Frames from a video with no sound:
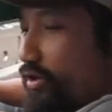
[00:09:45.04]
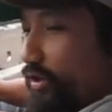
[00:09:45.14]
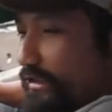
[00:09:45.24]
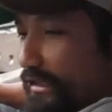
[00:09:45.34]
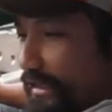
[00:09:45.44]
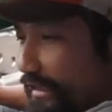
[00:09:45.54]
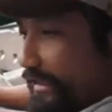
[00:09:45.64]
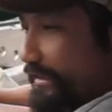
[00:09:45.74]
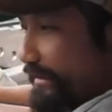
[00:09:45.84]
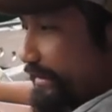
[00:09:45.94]
ก่อนดีเลย
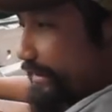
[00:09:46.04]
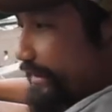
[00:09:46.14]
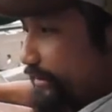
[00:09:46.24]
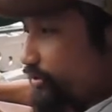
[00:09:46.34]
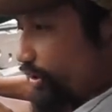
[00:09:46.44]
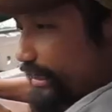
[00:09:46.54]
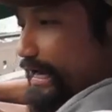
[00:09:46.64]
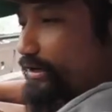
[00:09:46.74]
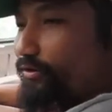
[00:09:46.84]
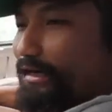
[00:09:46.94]
ขั้นตอนแร
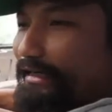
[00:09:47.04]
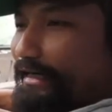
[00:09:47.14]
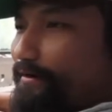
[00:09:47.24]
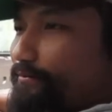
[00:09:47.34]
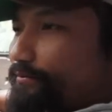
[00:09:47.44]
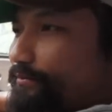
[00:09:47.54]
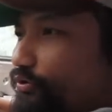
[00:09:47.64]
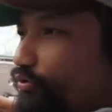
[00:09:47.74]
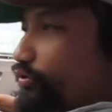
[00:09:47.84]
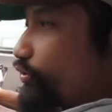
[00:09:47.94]
กของการ
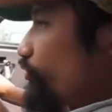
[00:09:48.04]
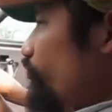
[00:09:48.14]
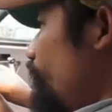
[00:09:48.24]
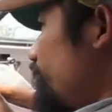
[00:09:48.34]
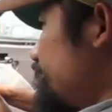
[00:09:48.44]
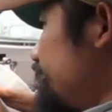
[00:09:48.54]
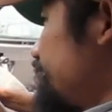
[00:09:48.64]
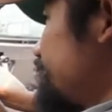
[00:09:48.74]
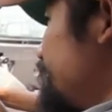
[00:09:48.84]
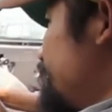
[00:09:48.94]
ทำรถของน้องโอมก็คือ
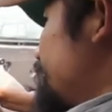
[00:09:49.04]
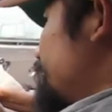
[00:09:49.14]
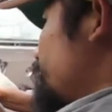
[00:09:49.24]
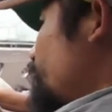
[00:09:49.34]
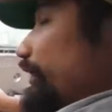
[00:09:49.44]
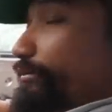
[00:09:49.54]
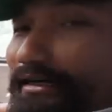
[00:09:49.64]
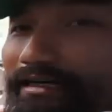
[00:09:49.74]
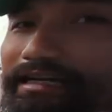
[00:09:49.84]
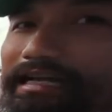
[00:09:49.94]
ต้องทำ
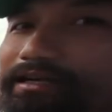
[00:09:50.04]
ไงก็ได้